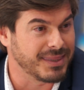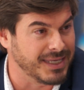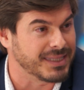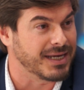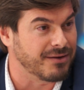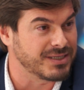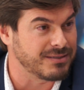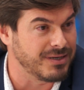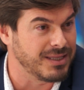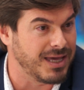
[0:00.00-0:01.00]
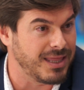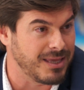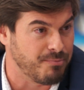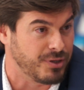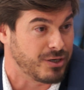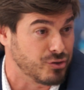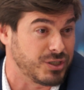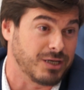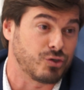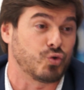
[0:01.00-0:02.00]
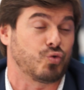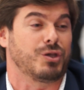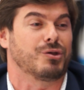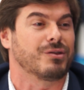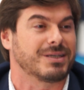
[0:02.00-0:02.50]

de tener visibilidad y poder conseguir su sueño, ¿no?